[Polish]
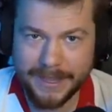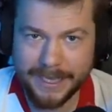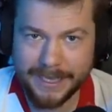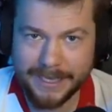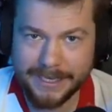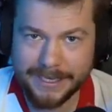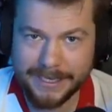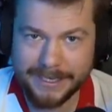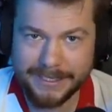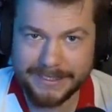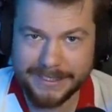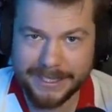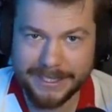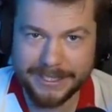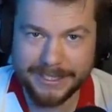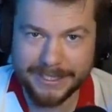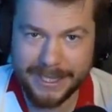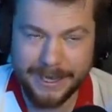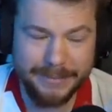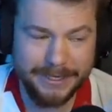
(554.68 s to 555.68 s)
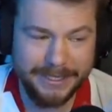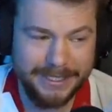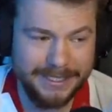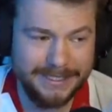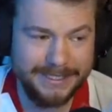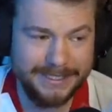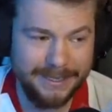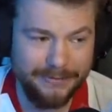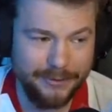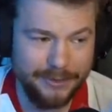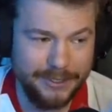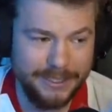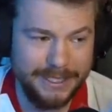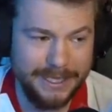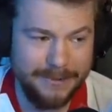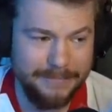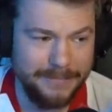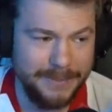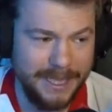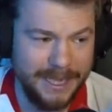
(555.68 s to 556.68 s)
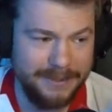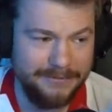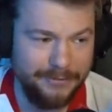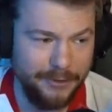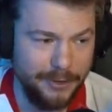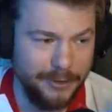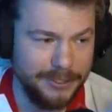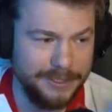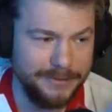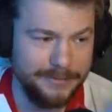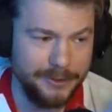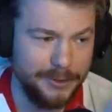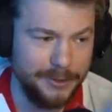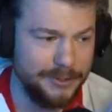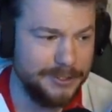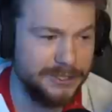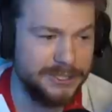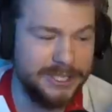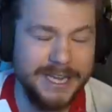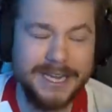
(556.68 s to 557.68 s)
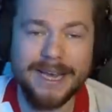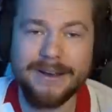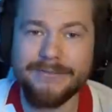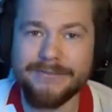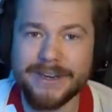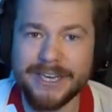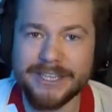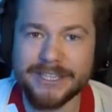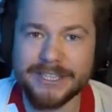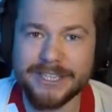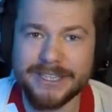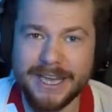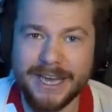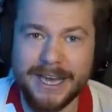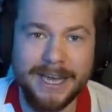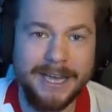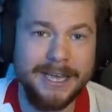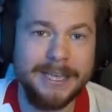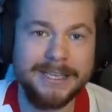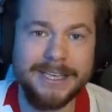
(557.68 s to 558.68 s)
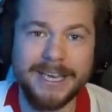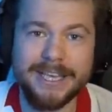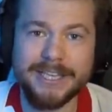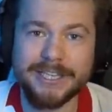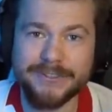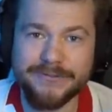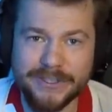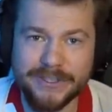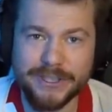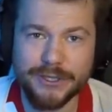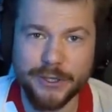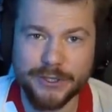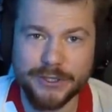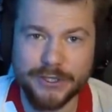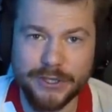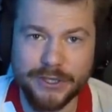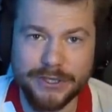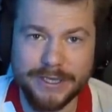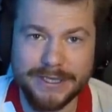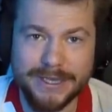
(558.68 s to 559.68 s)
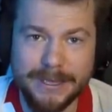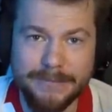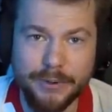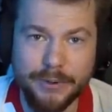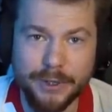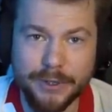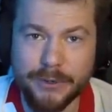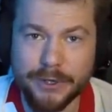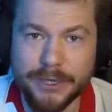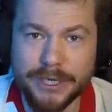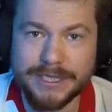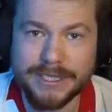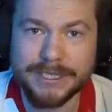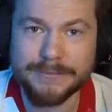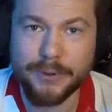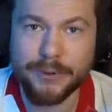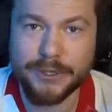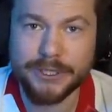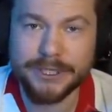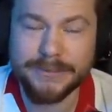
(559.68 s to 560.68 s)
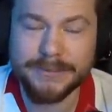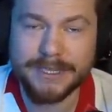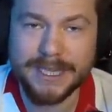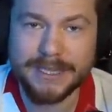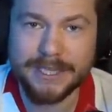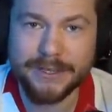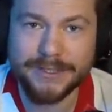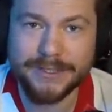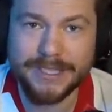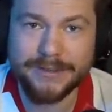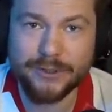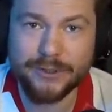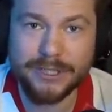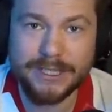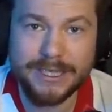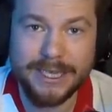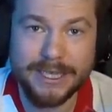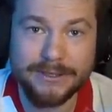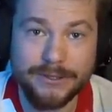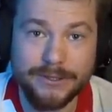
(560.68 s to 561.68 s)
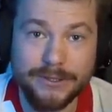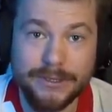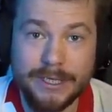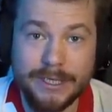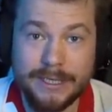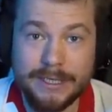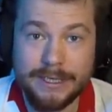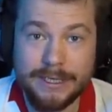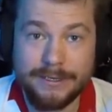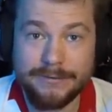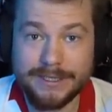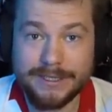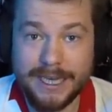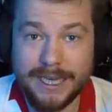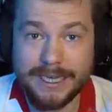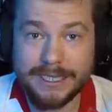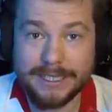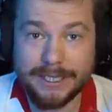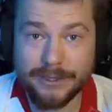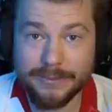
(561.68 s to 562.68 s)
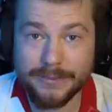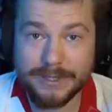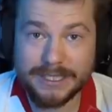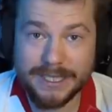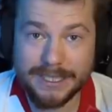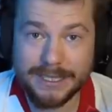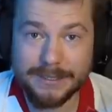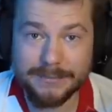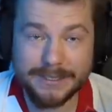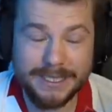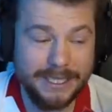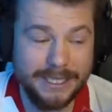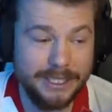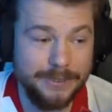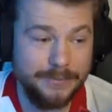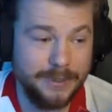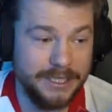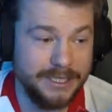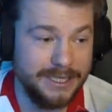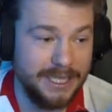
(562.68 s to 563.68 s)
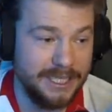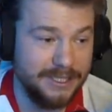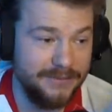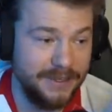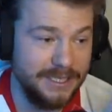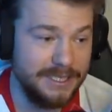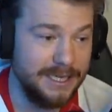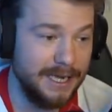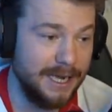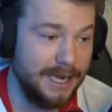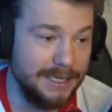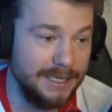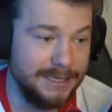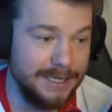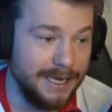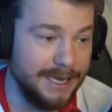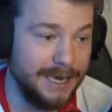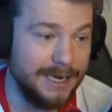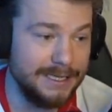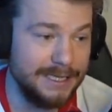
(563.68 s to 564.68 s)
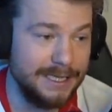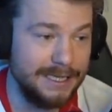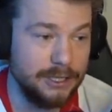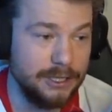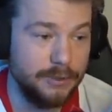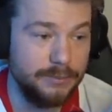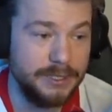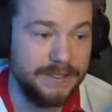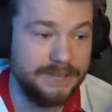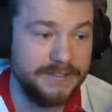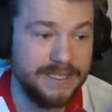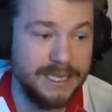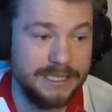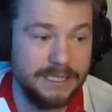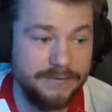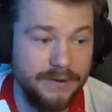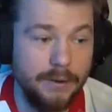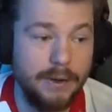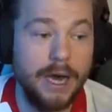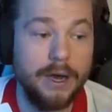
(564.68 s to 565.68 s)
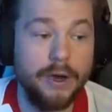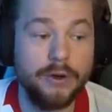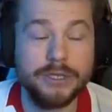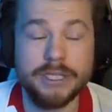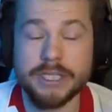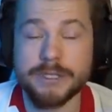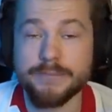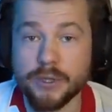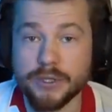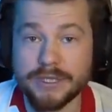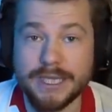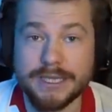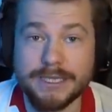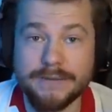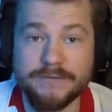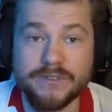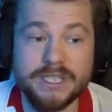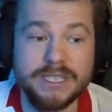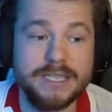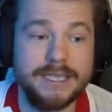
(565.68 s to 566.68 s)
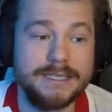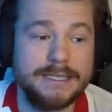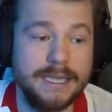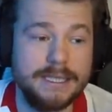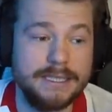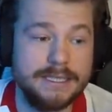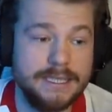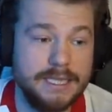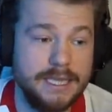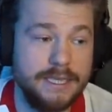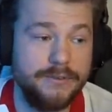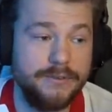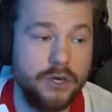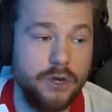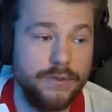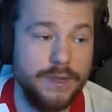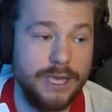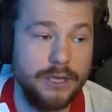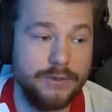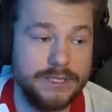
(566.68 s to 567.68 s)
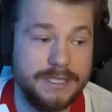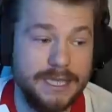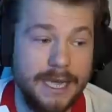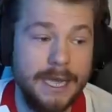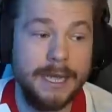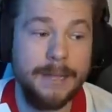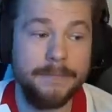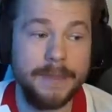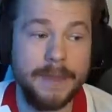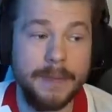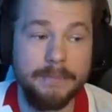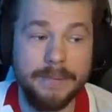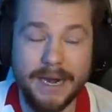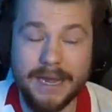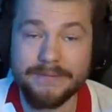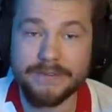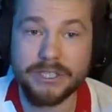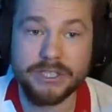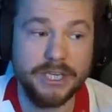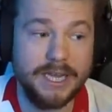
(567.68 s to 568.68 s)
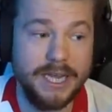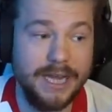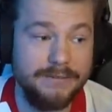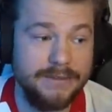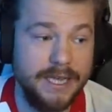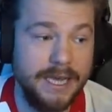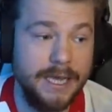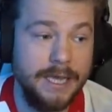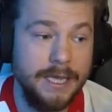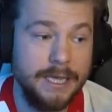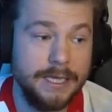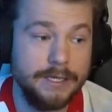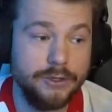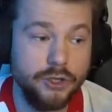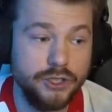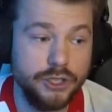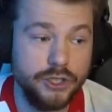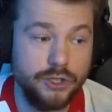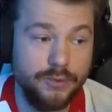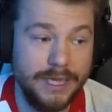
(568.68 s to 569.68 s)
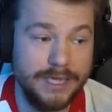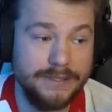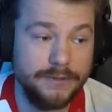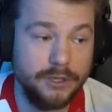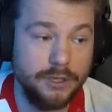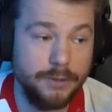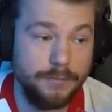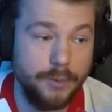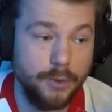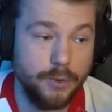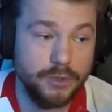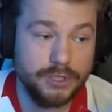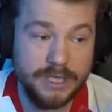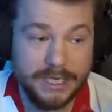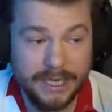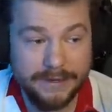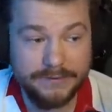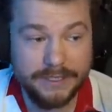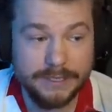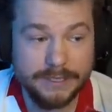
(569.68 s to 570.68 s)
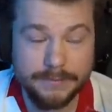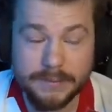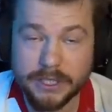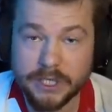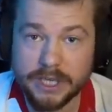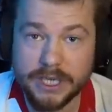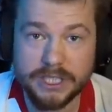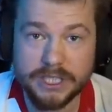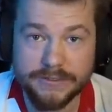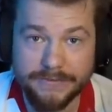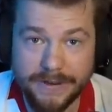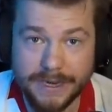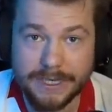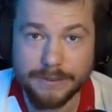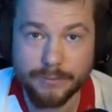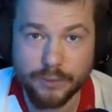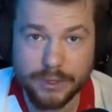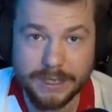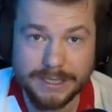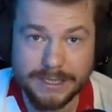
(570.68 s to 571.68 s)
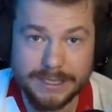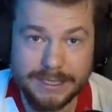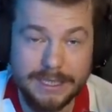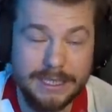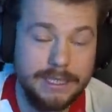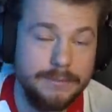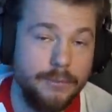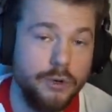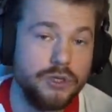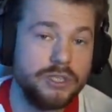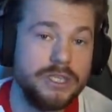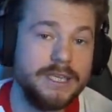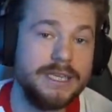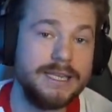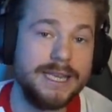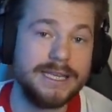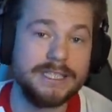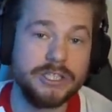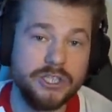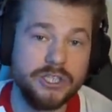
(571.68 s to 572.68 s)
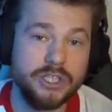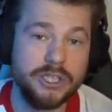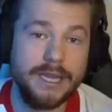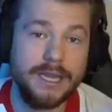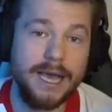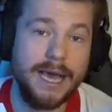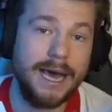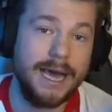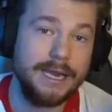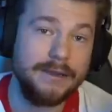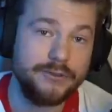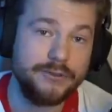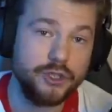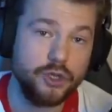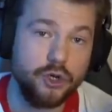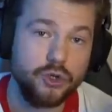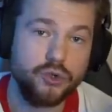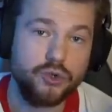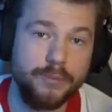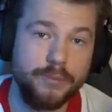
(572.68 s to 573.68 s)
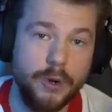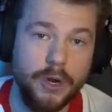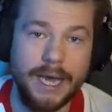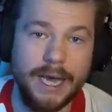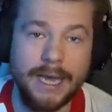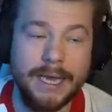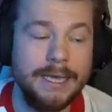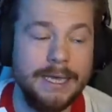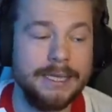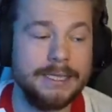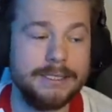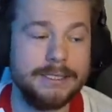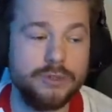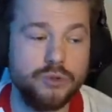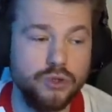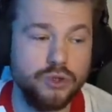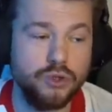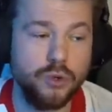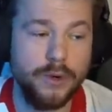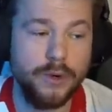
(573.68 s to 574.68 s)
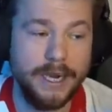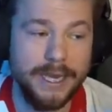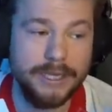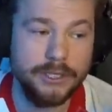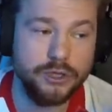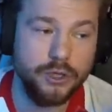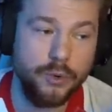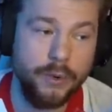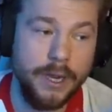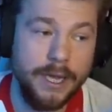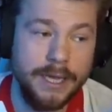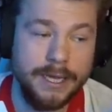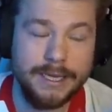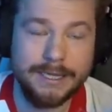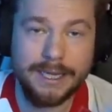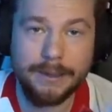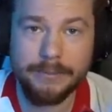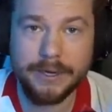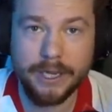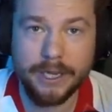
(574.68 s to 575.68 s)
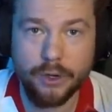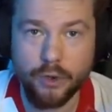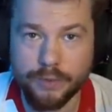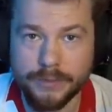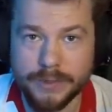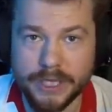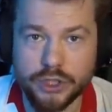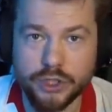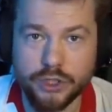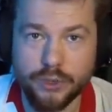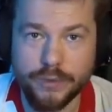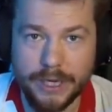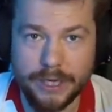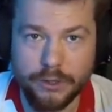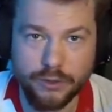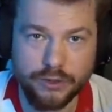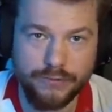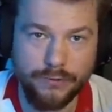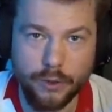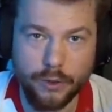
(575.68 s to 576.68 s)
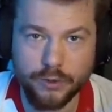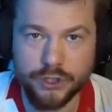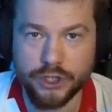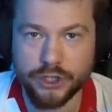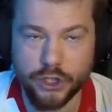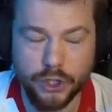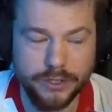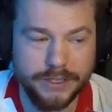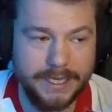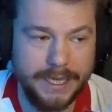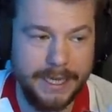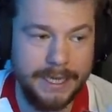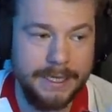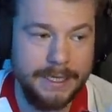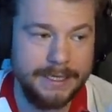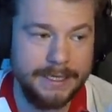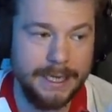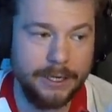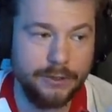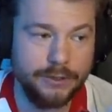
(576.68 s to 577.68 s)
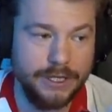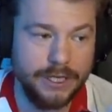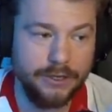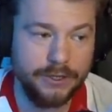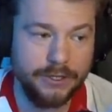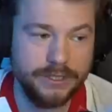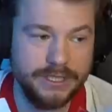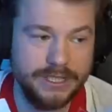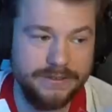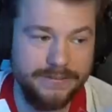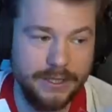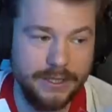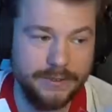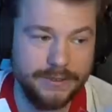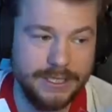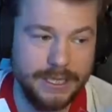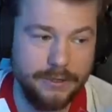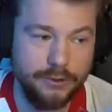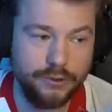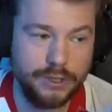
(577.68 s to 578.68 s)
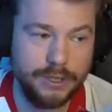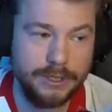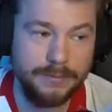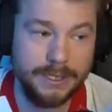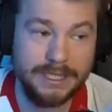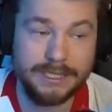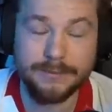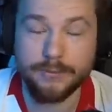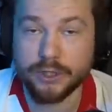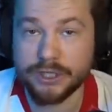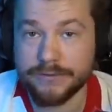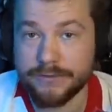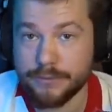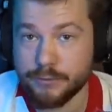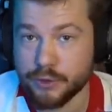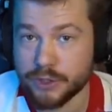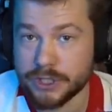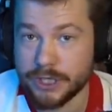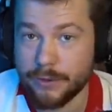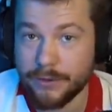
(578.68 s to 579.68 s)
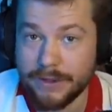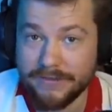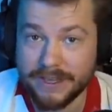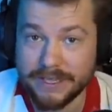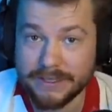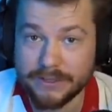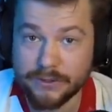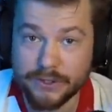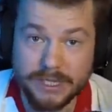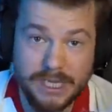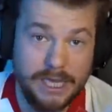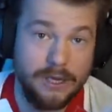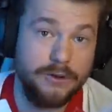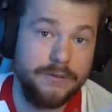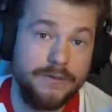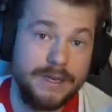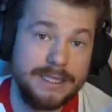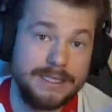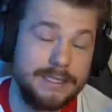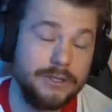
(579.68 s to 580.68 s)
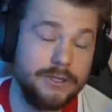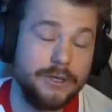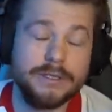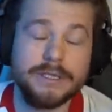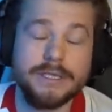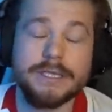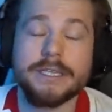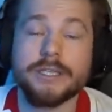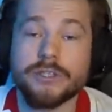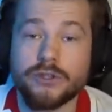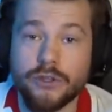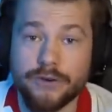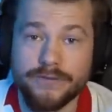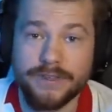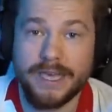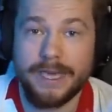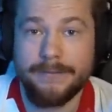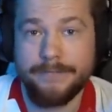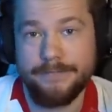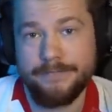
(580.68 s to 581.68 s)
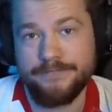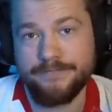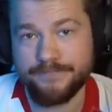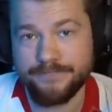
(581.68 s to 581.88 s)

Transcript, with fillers: tej gry Serge Gnabry jest zawodnikiem tak wolnym? No, czekam wreszcie na jakieś wyżej ocenione tempo, bo kiedy spojrzymy na tego zawodnika, to wydaje się on być jednym z najszybszych na świecie, a ta karta na to by nie wskazywała, chociaż poza tym wszystkie statystyki wyglądające naprawdę ciekawie, e, dosyć łatwe do połączenia, więc myślę, że fani Bundesligi może nie na skrzydle, ale w środku pola z dużą chęcią Gnabriego umieszczą jako swoją dziesiątkę, jako tego rozgrywającego, który będzie może wypuszczał Lewandowskiego w wersji Toty, kto wie.